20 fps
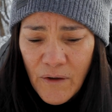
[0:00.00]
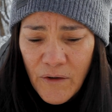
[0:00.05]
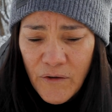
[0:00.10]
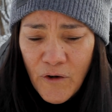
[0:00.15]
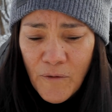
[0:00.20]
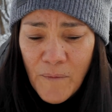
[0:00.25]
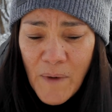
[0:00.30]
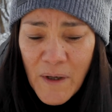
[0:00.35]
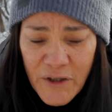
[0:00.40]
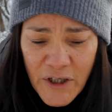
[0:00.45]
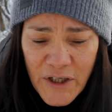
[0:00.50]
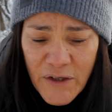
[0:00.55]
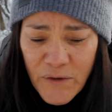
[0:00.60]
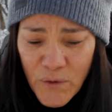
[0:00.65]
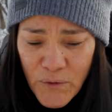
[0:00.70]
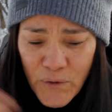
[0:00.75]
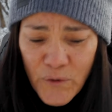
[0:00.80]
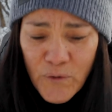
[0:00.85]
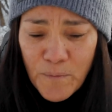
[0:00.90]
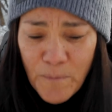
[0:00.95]
ils ont mangé
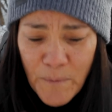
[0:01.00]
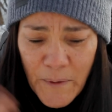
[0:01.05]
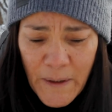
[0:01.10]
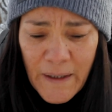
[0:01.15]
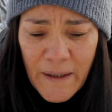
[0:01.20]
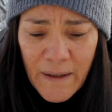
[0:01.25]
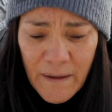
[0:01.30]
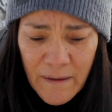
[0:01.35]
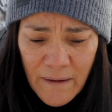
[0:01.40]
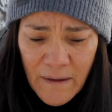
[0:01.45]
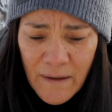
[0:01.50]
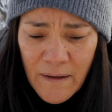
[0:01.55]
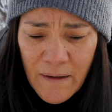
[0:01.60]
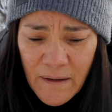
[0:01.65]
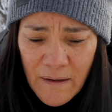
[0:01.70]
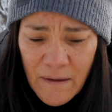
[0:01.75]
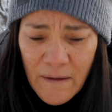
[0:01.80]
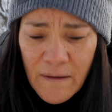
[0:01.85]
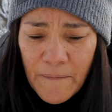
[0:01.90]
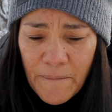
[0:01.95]
son souper
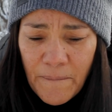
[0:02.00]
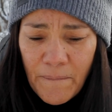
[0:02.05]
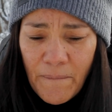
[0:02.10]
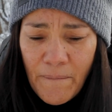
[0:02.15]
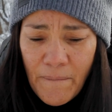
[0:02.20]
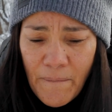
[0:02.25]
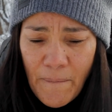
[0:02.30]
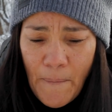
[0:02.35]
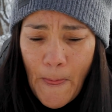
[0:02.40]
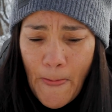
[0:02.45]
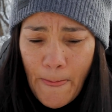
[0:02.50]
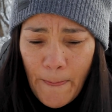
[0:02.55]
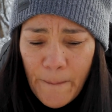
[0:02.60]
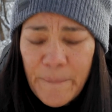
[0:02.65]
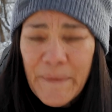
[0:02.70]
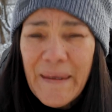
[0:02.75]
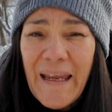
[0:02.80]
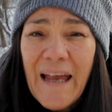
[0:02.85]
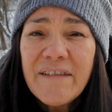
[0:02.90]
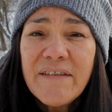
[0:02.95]

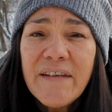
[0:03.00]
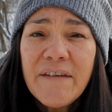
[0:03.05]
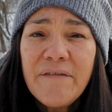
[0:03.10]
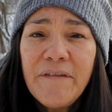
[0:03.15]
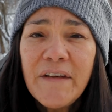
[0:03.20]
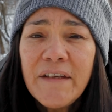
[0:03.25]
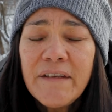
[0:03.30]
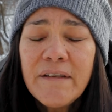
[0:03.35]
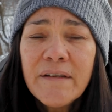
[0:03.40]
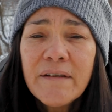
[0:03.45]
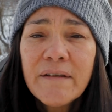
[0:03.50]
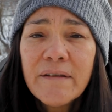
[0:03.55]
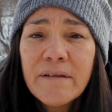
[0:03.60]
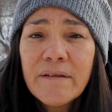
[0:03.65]
assez vite